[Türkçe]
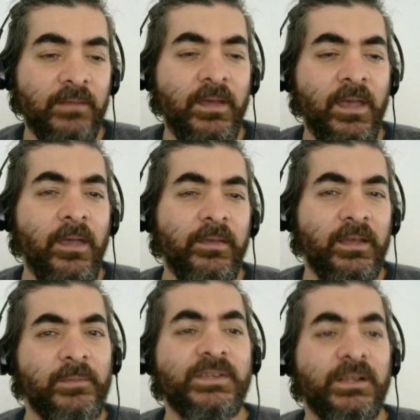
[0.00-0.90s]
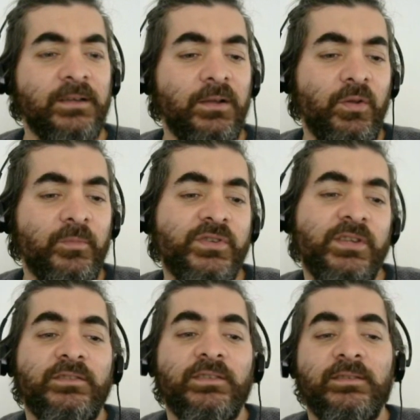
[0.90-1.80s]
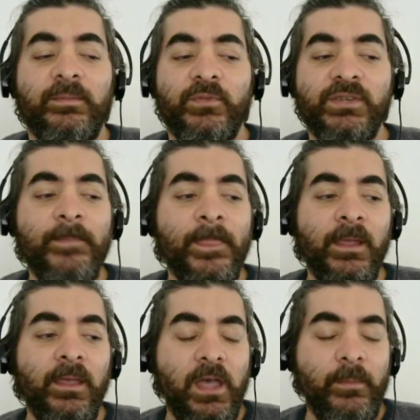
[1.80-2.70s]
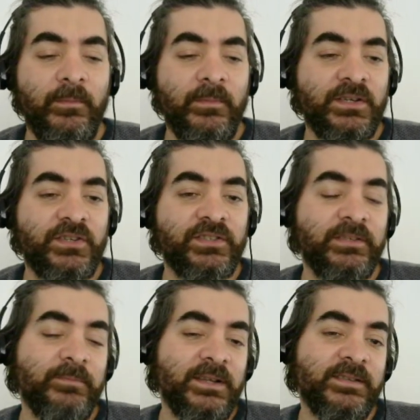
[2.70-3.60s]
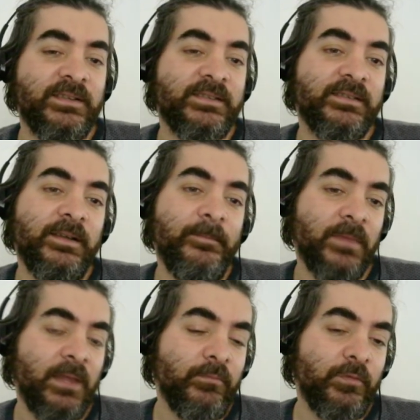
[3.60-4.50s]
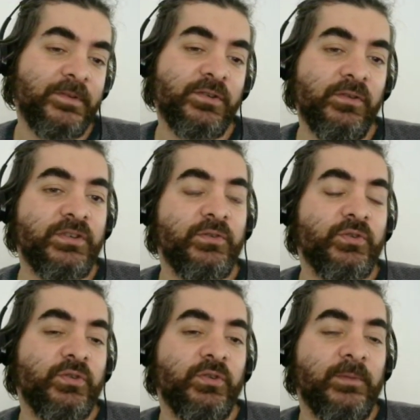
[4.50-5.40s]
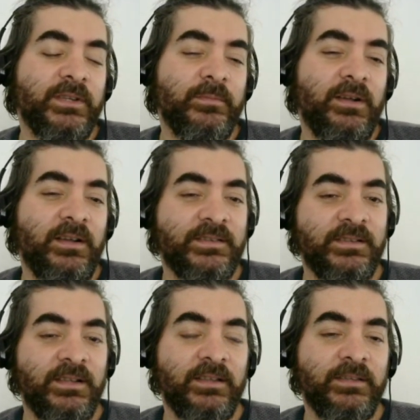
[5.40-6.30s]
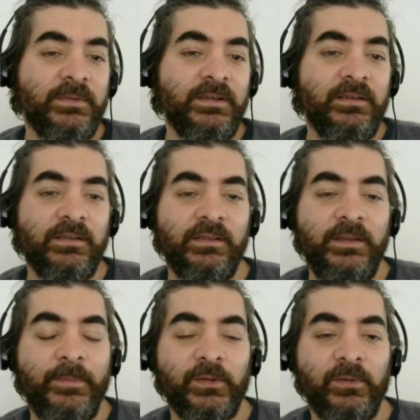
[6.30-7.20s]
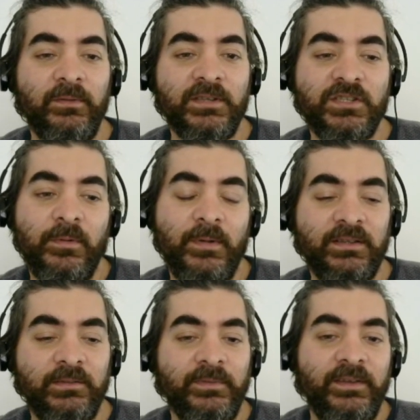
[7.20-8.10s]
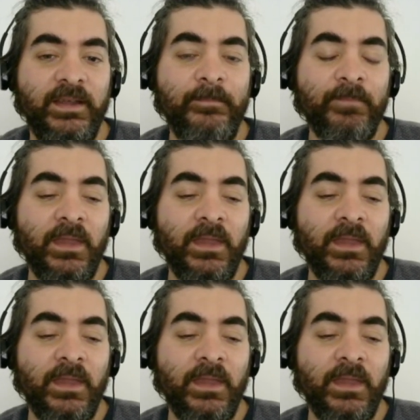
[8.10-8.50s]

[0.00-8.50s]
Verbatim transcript: Ve yarım saat kala olmuştu yanlış hatırlamıyorsam. Hemen maça çıktık. Maç sırasında bu psikolojiyi düşünüyordum. Acaba hazırlandı mı? E, İpatov'la maçıma baktı mı diye.